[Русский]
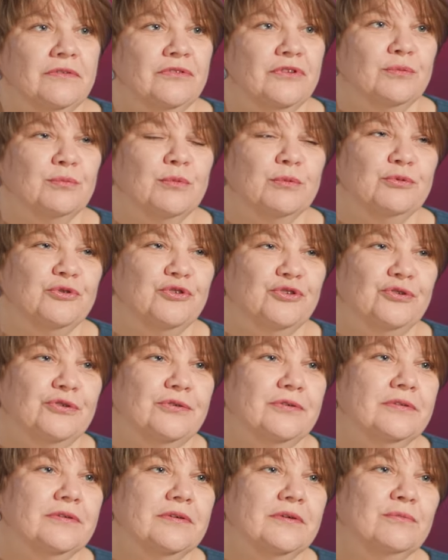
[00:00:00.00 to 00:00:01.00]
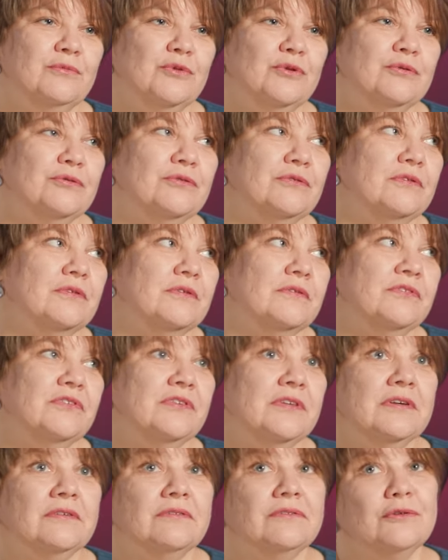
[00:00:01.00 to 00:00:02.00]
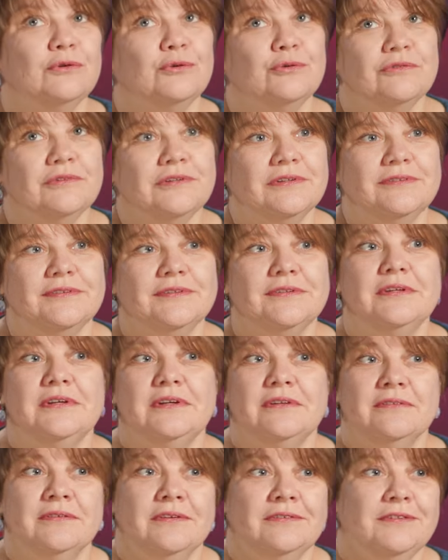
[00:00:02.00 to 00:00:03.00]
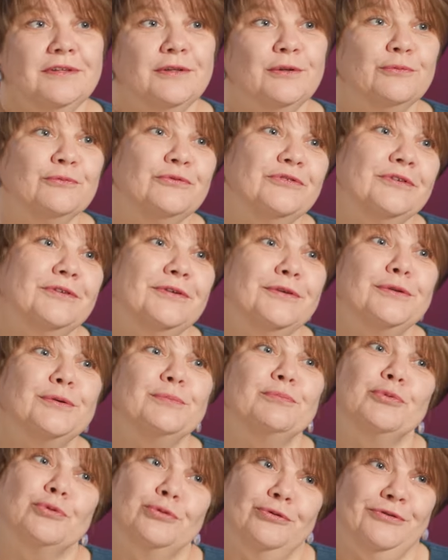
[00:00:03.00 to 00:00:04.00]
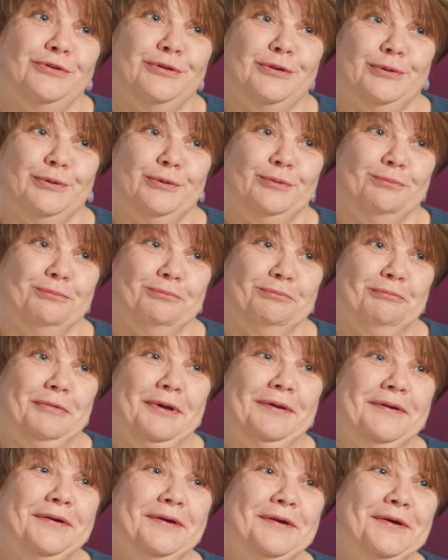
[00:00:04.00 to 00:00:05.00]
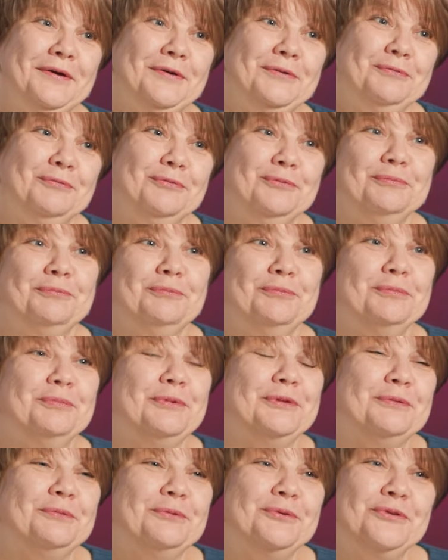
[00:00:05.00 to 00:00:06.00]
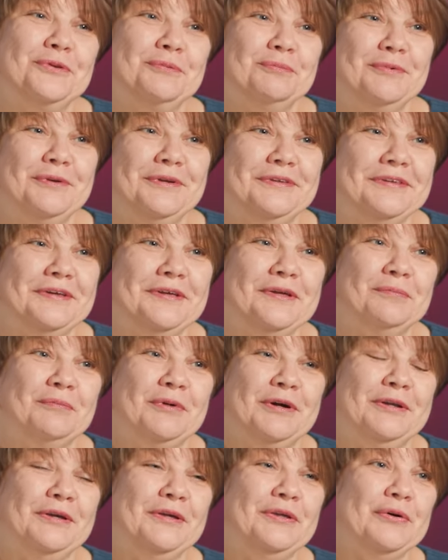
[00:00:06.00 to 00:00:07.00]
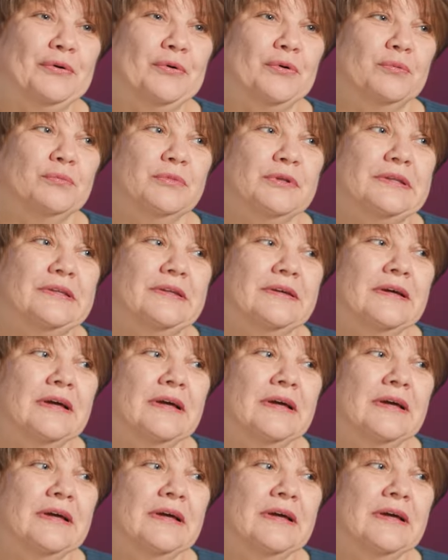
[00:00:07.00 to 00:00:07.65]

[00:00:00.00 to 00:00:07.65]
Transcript: всем общежитием, то есть все взрослые сидели за столом, дети под столом, ну, потому что были такие маленькие комнаты